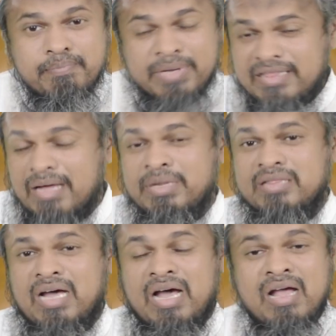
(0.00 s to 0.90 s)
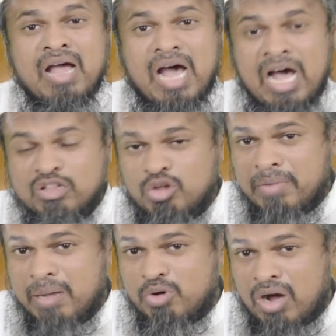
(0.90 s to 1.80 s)
পিতামাতা আদম
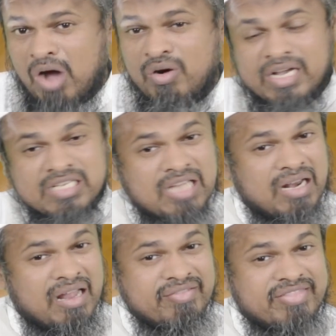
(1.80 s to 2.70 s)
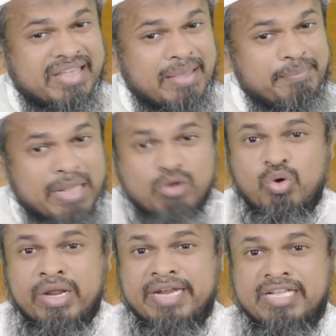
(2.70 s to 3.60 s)
এবং হাওয়াকে জান্নাত থেকে বের
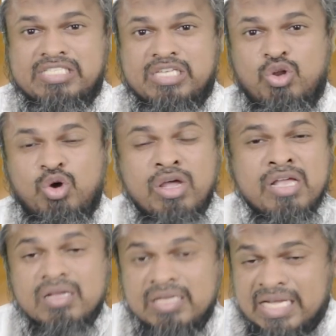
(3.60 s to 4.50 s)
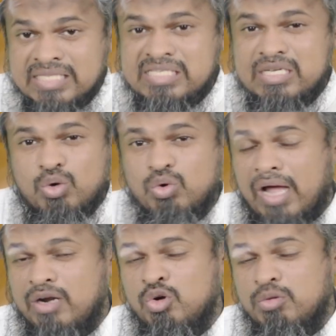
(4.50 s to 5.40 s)
করে এনেছিল ইয়ানজি
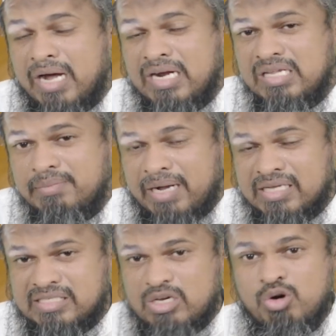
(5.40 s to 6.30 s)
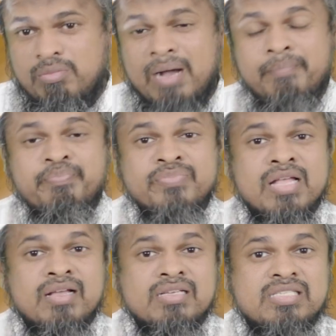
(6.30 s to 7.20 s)
আনহুমা লিবা সাহমা
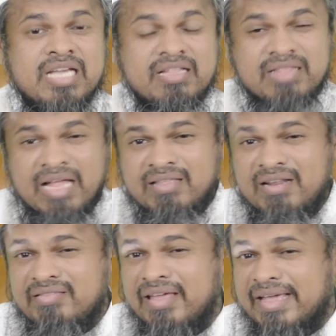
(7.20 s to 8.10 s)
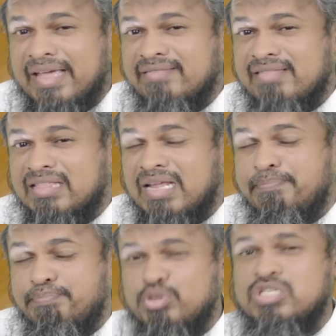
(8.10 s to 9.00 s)
সে তাদের থেকে তাদের
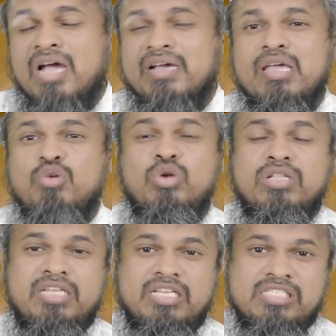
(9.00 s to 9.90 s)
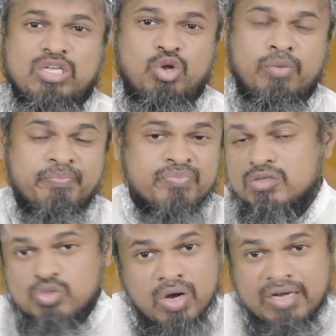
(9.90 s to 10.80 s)
পোশাককে খুলে দিয়েছিল
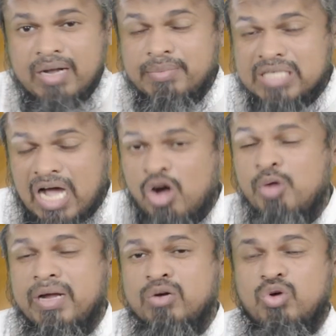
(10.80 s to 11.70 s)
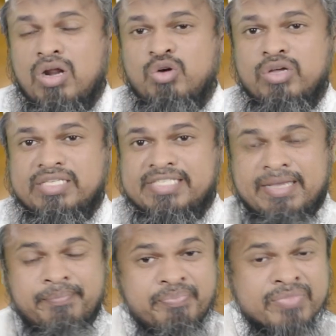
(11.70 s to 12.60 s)
সুরাটের মাঝে আহ্বান করা হয়েছে
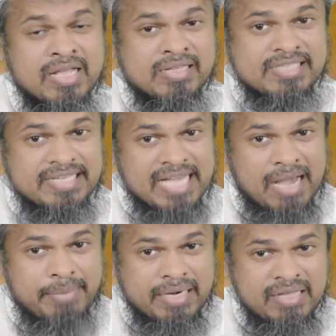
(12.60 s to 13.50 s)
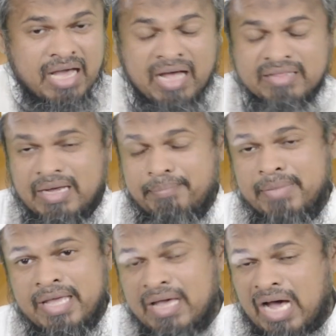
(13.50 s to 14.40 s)
যে ইয়াবানি আদম
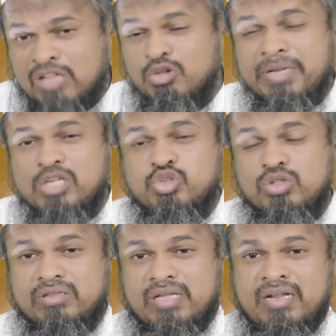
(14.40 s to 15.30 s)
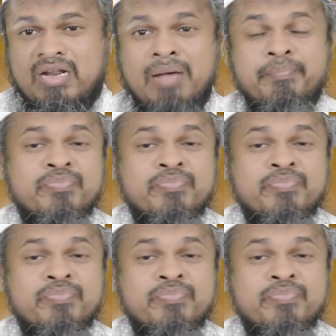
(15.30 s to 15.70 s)
হে আদমের সন্তানেরা